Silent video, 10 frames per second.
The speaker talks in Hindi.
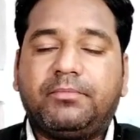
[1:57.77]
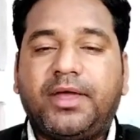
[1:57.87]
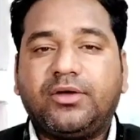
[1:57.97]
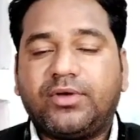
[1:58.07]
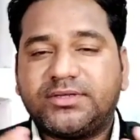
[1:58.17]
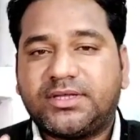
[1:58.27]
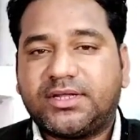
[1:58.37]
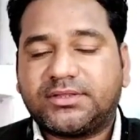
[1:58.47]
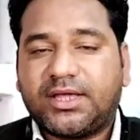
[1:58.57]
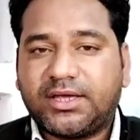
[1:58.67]
बैंक को ऐसा
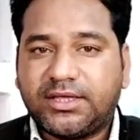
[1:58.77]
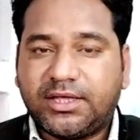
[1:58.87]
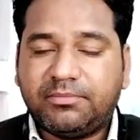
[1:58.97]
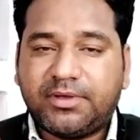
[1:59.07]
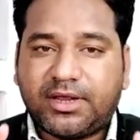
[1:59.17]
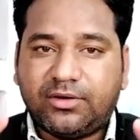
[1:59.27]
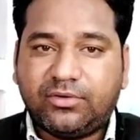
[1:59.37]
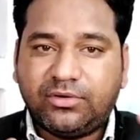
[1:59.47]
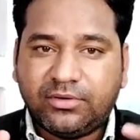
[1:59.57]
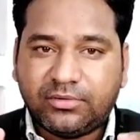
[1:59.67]
लगता है कि ये मेरा
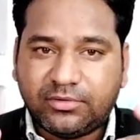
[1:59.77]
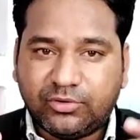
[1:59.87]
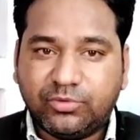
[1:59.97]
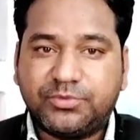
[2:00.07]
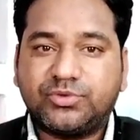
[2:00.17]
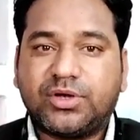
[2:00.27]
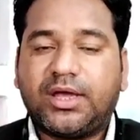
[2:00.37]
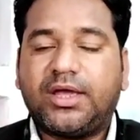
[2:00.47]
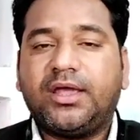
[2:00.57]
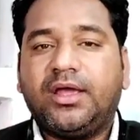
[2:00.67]
लोन डूब
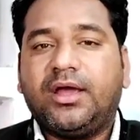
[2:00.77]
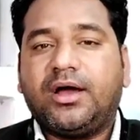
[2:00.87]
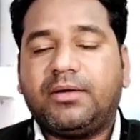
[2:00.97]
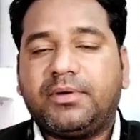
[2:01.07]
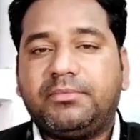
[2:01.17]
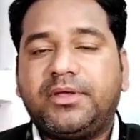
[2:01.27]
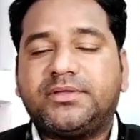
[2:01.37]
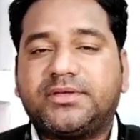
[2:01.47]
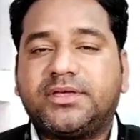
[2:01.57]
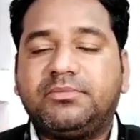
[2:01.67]
चुका है अब हमें
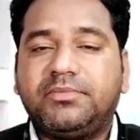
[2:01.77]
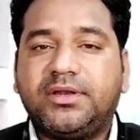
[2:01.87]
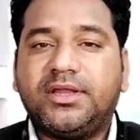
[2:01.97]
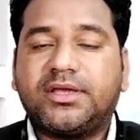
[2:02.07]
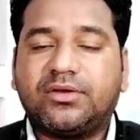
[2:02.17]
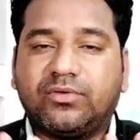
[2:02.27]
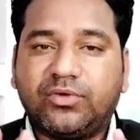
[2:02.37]
इसकी मिलने की